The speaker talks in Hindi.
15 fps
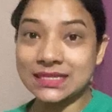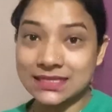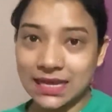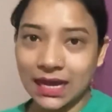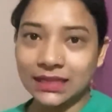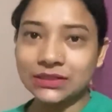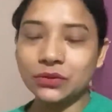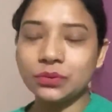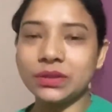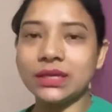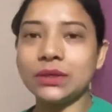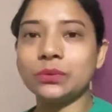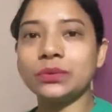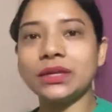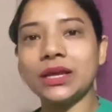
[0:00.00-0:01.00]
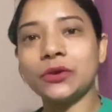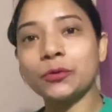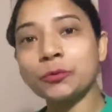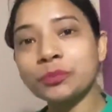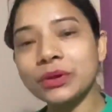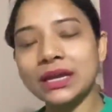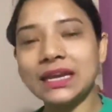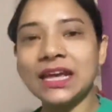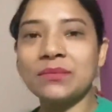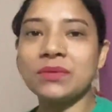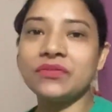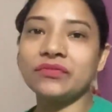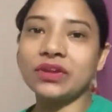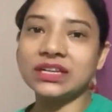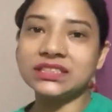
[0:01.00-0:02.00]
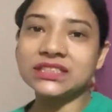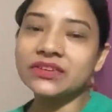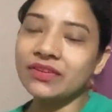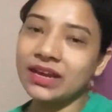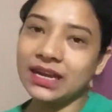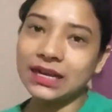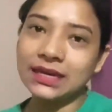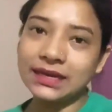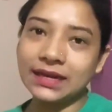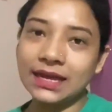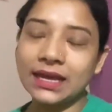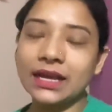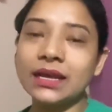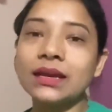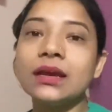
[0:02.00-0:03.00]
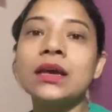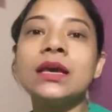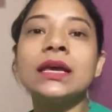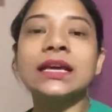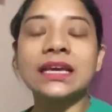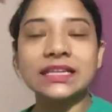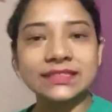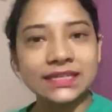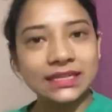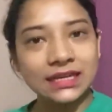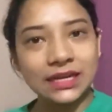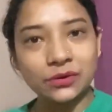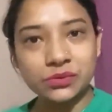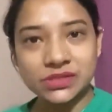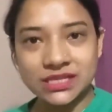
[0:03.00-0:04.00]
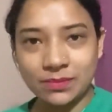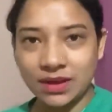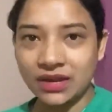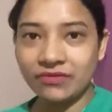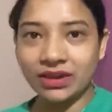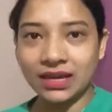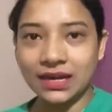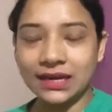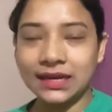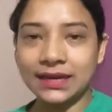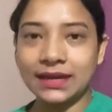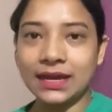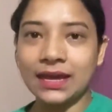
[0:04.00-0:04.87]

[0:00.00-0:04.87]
साथ क्योंकि उनके रूम के लिए हमें फर्नीचर वगैरह लेना है किचन के लिए कुछ सामान वगैरह लेना